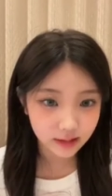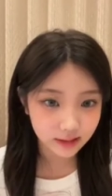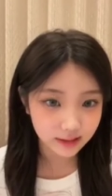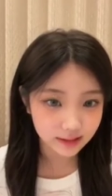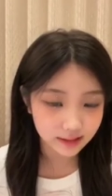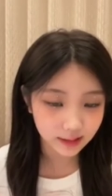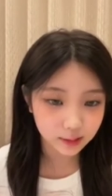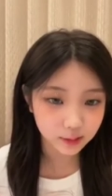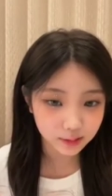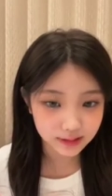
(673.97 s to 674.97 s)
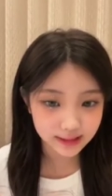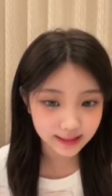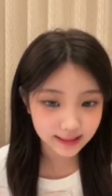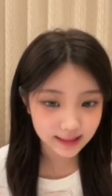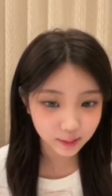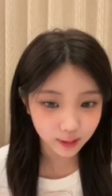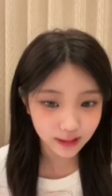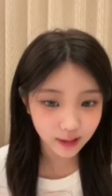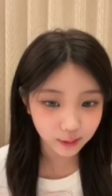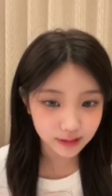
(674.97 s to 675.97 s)
그 약속을 지키지
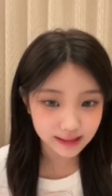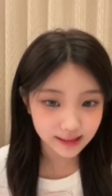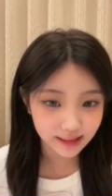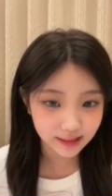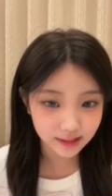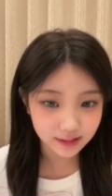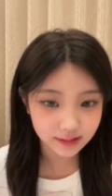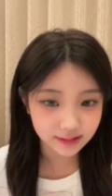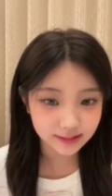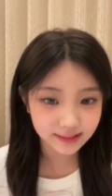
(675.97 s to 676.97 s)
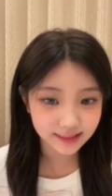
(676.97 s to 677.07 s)
못하고 있어요.